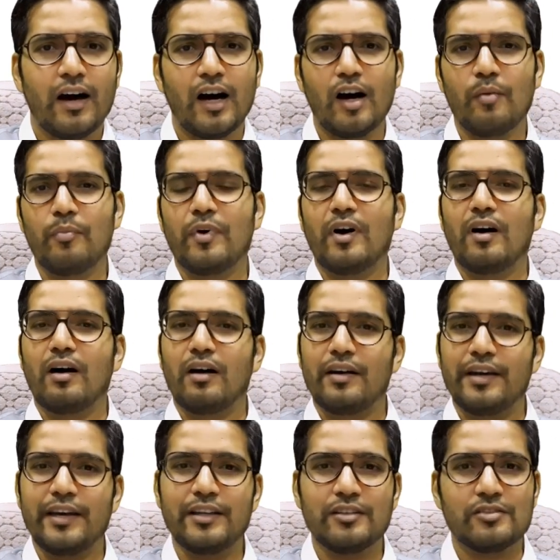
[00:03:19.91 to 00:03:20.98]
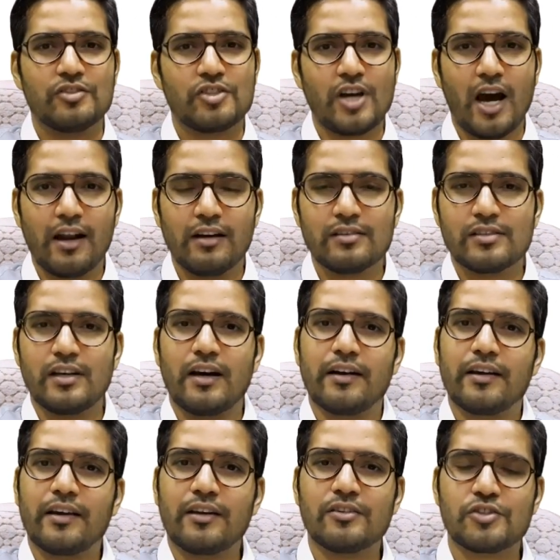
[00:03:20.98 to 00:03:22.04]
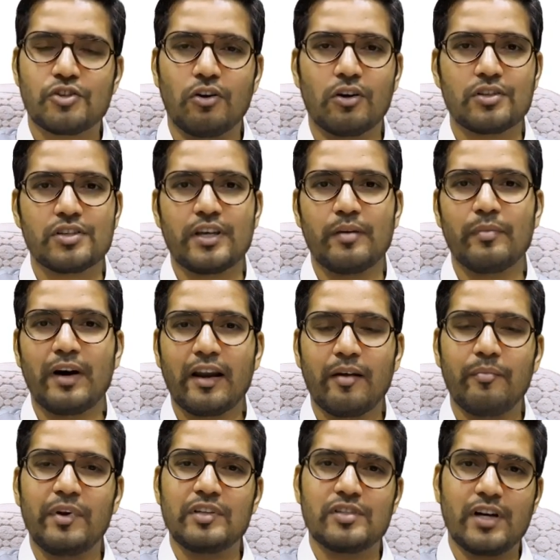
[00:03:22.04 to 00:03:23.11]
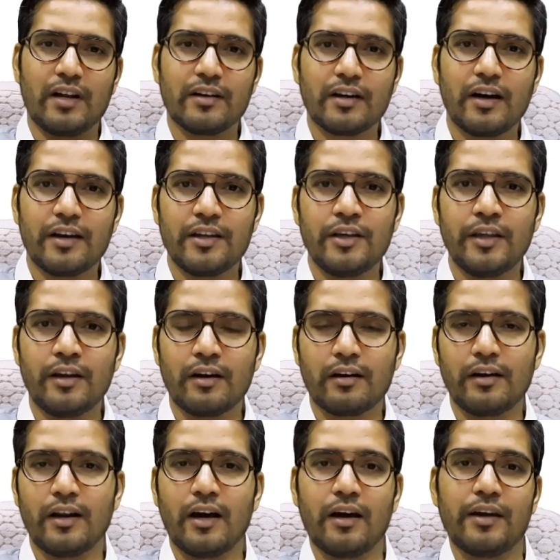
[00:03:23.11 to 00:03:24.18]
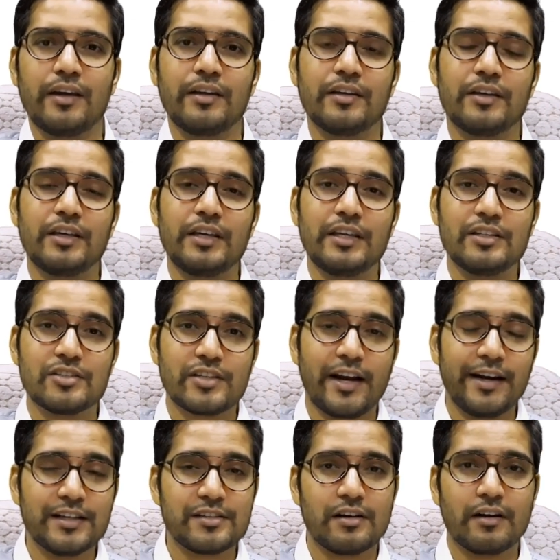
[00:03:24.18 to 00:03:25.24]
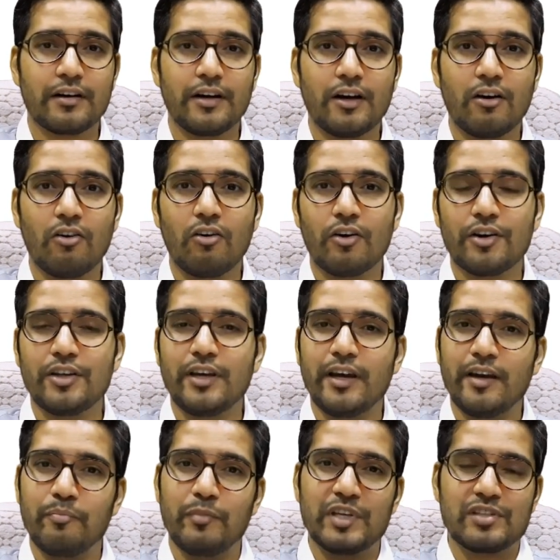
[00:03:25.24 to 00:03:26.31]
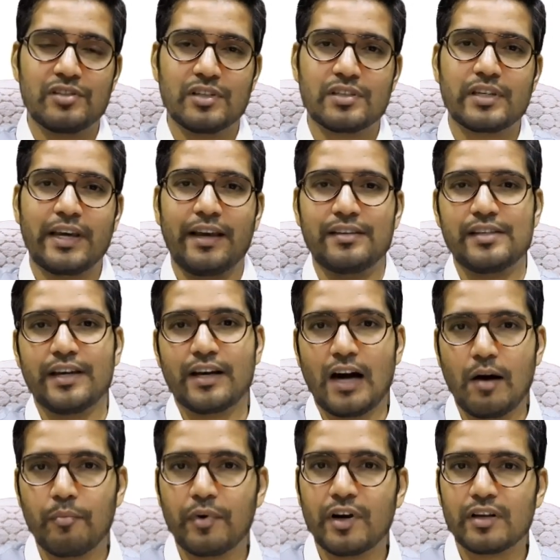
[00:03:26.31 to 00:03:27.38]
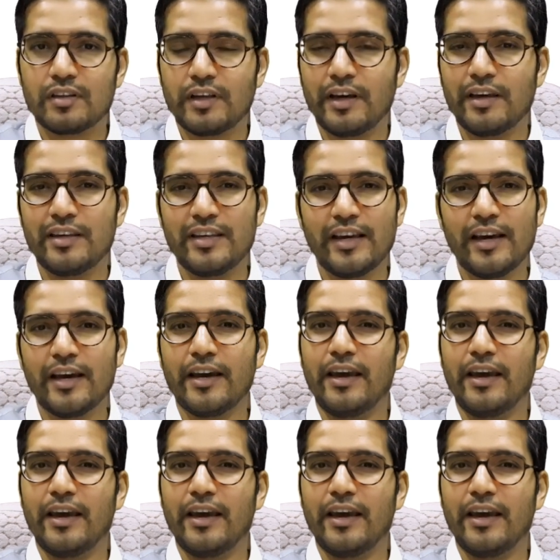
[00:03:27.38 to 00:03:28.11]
अब इन 4000 स्टॉक्स के बारे में जानकारी रखना इनकी इंसाइट्स रखना और ये बिजनेस कैसे काम करते हैं ये